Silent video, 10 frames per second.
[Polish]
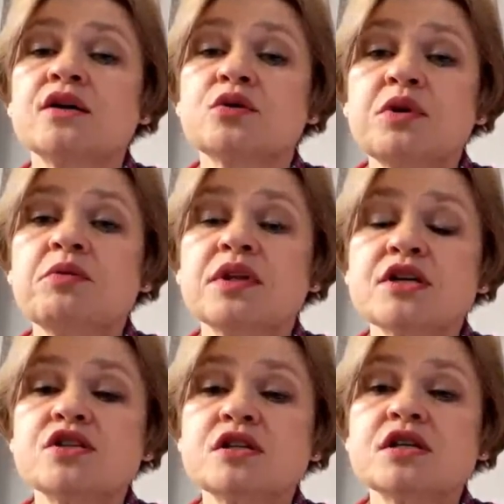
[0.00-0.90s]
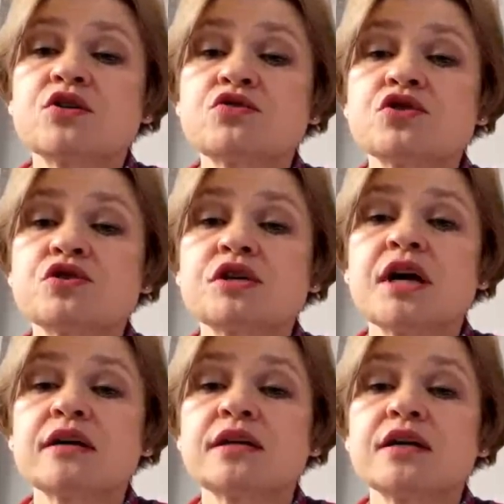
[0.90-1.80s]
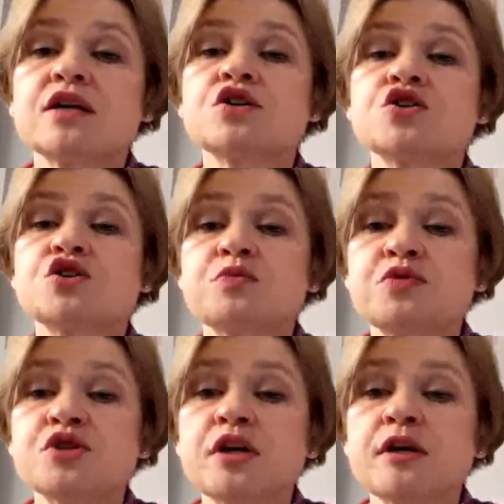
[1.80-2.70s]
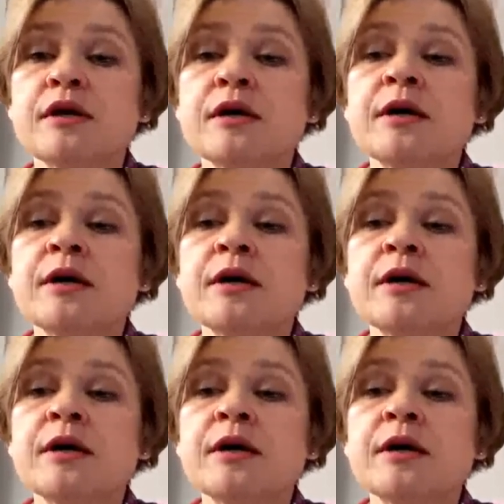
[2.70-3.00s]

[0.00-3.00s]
no miejmy nadzieję zakończy się jak najszybciej,